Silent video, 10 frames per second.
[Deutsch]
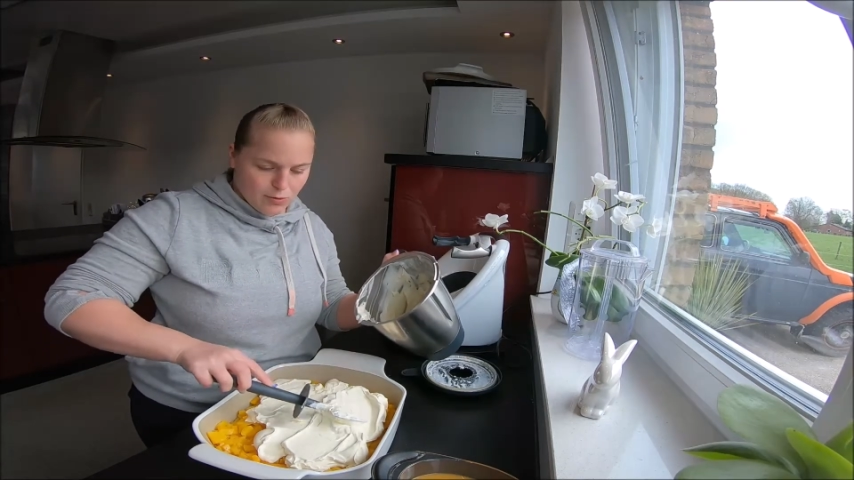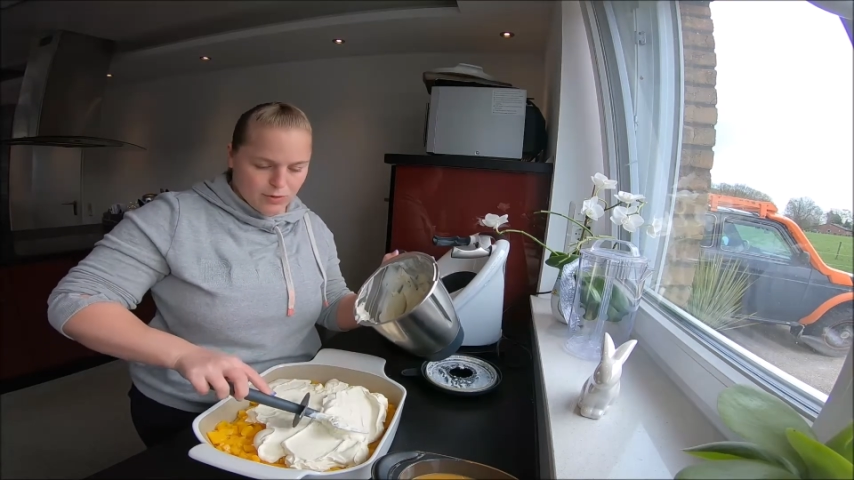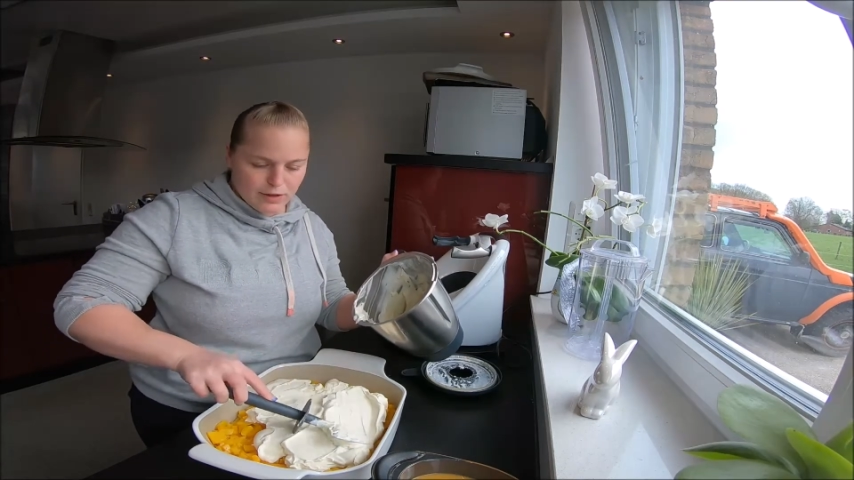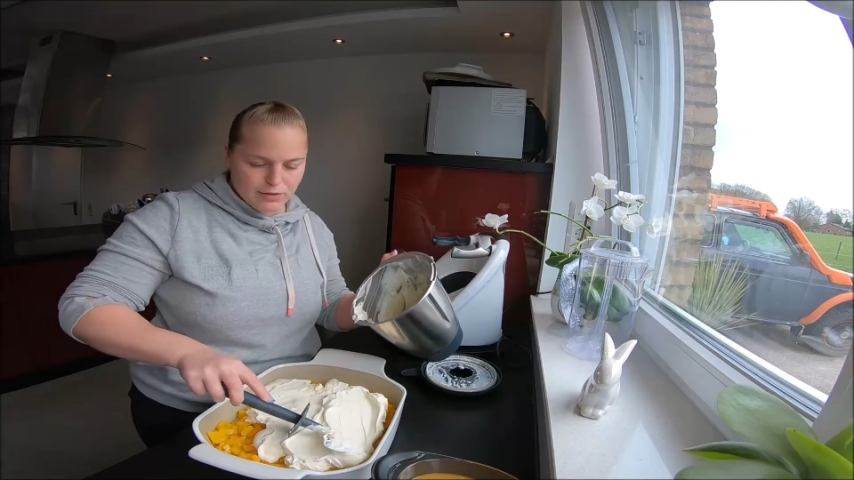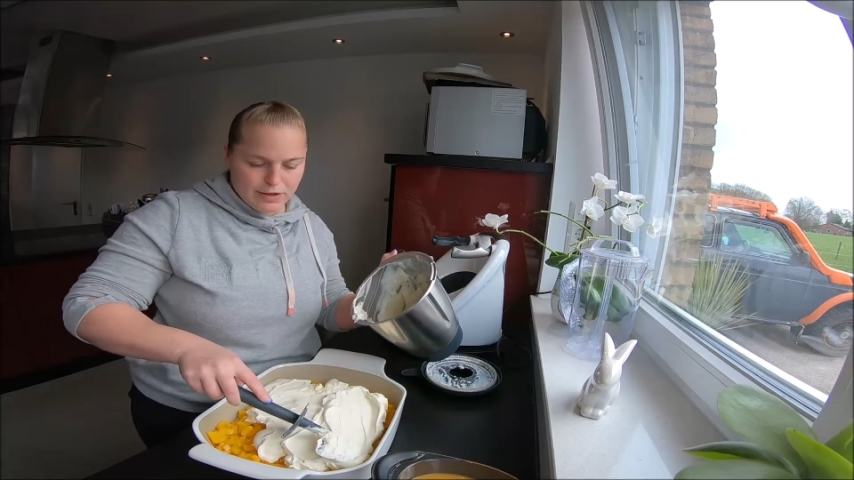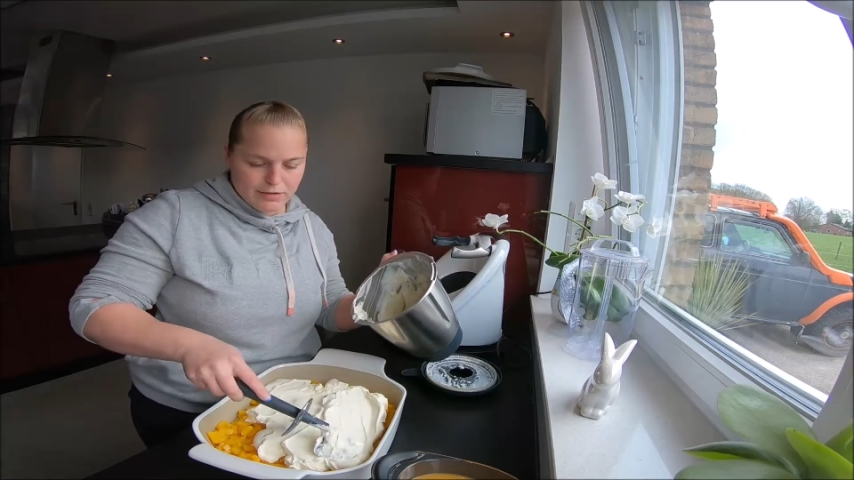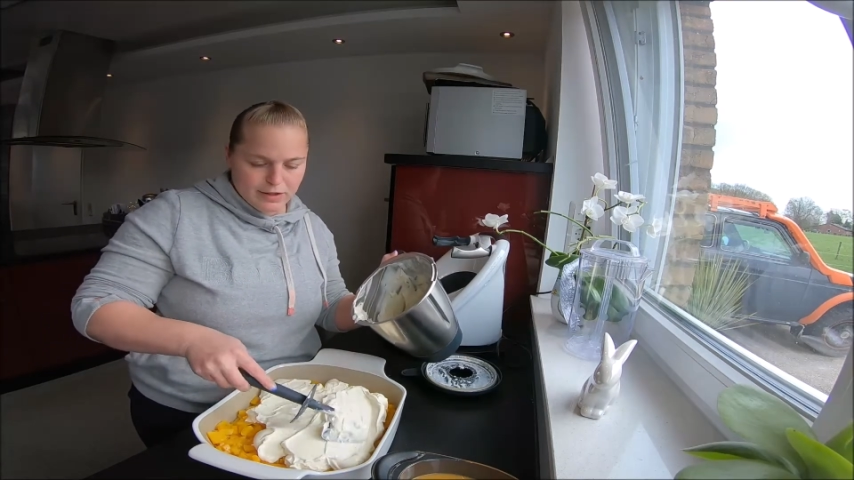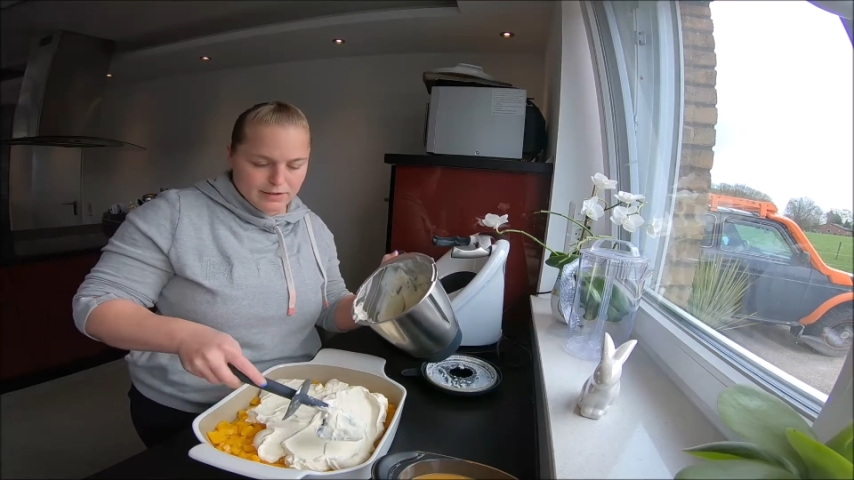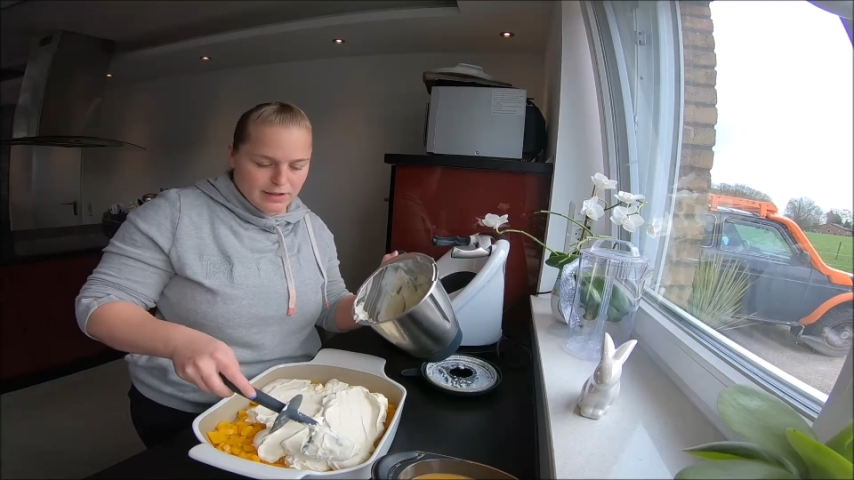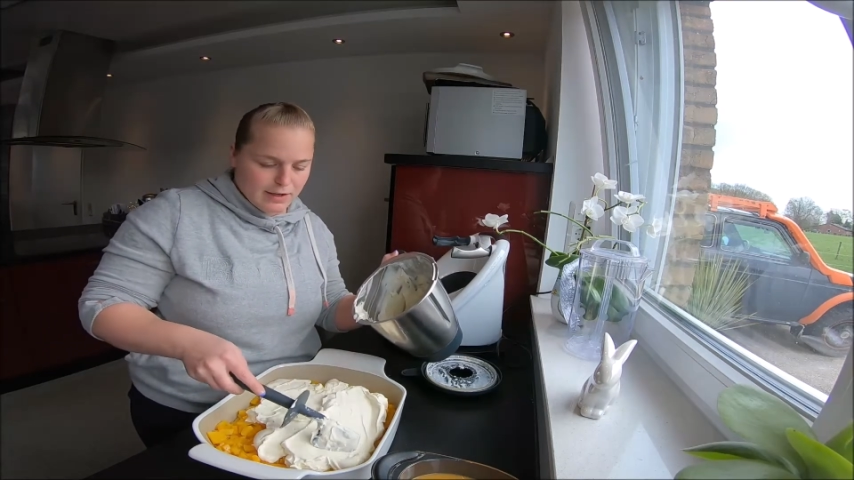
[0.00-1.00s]
Und dann werden wir
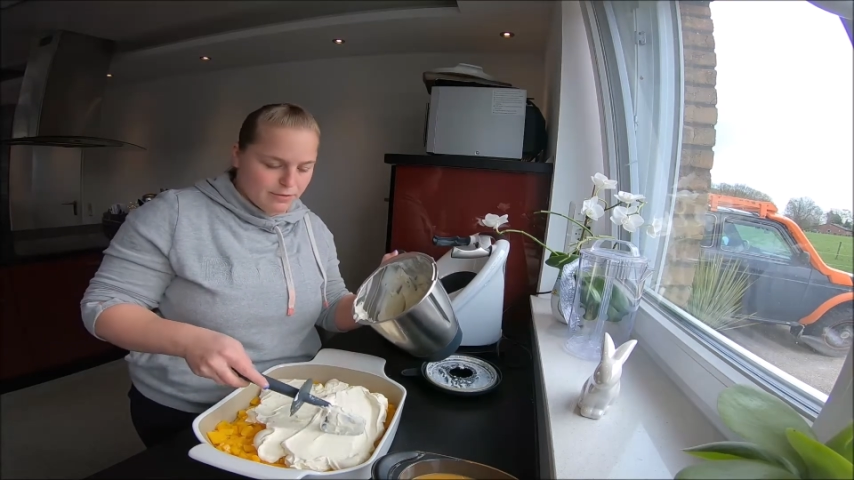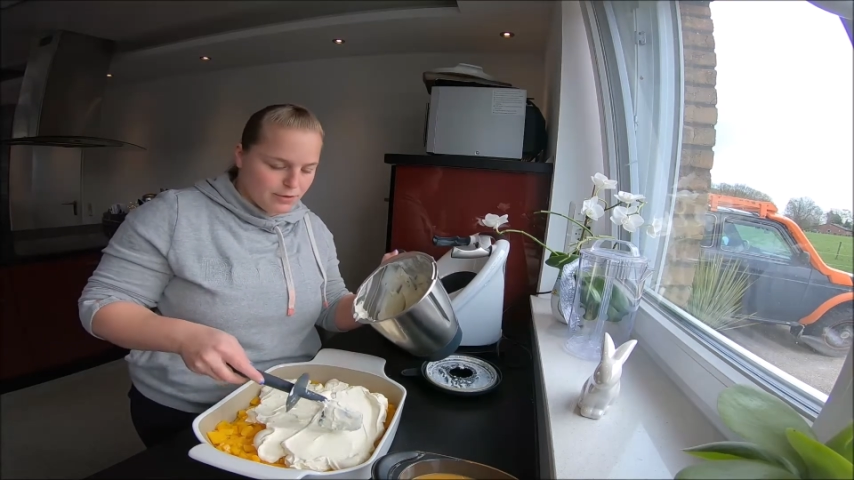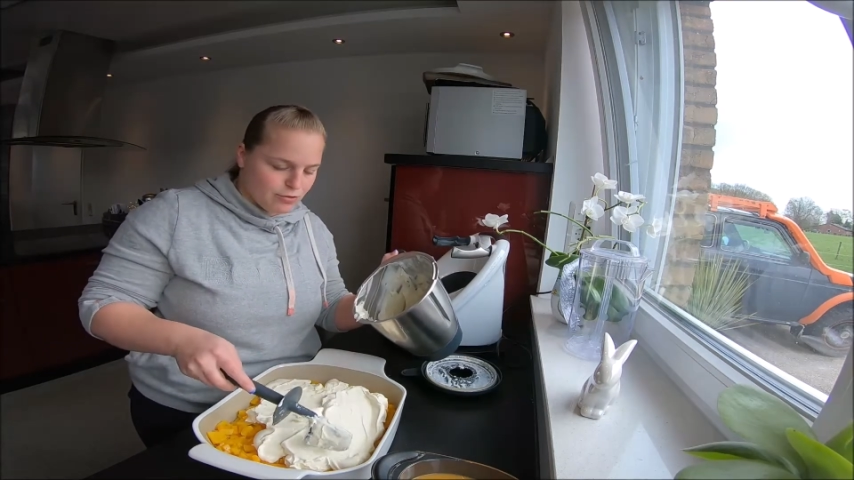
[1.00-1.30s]
das einfach